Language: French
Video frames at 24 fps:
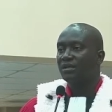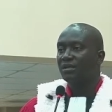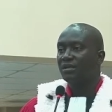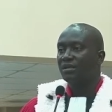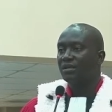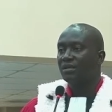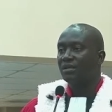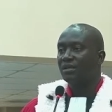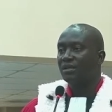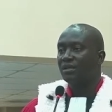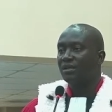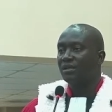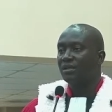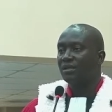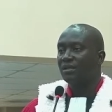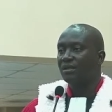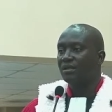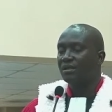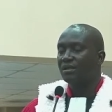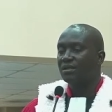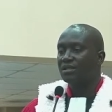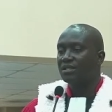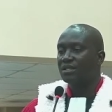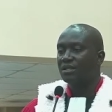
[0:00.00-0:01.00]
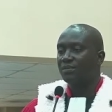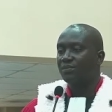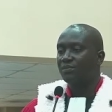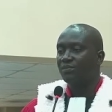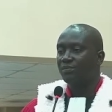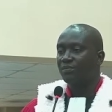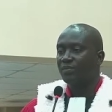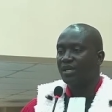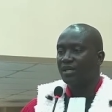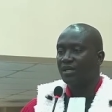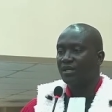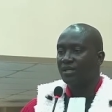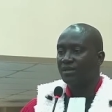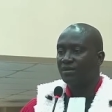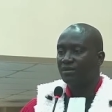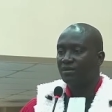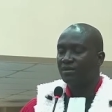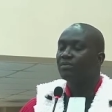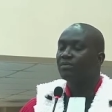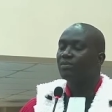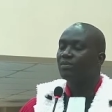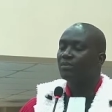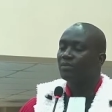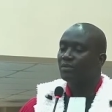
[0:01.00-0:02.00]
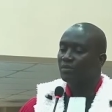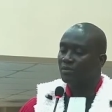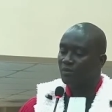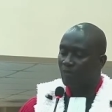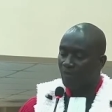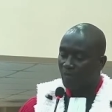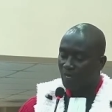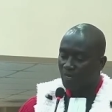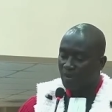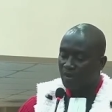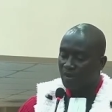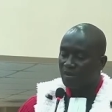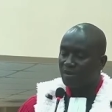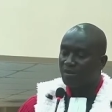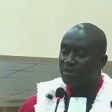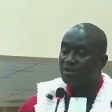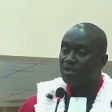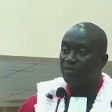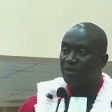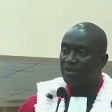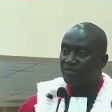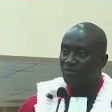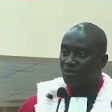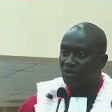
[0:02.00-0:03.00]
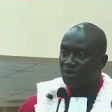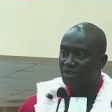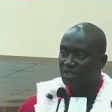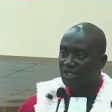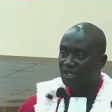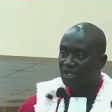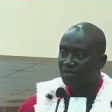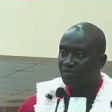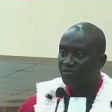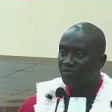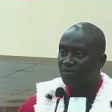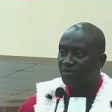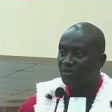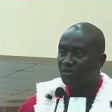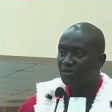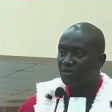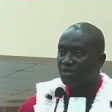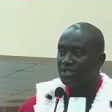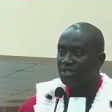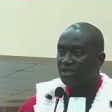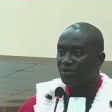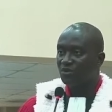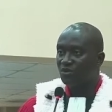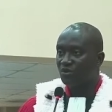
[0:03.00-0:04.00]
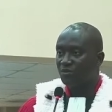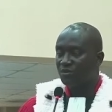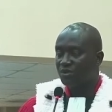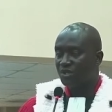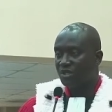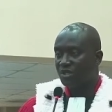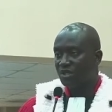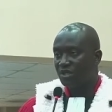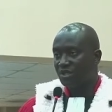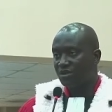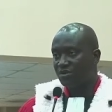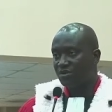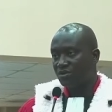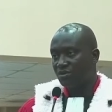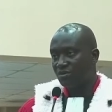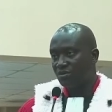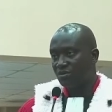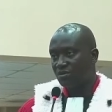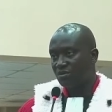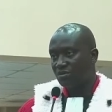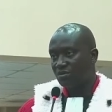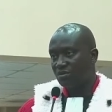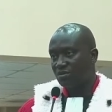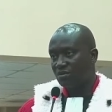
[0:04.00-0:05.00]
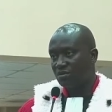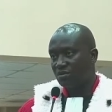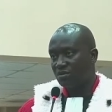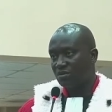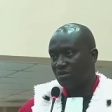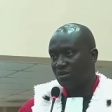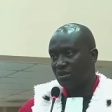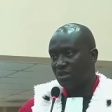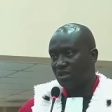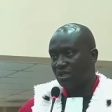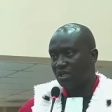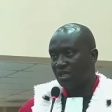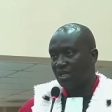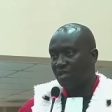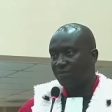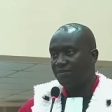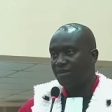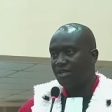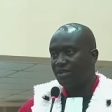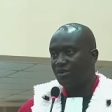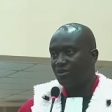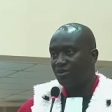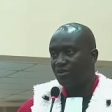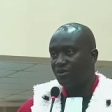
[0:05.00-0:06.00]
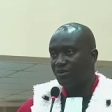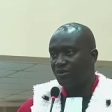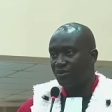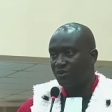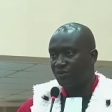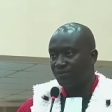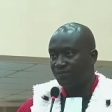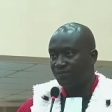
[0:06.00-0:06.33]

C'est par votre téléphone que cette communication a bien eu lieu.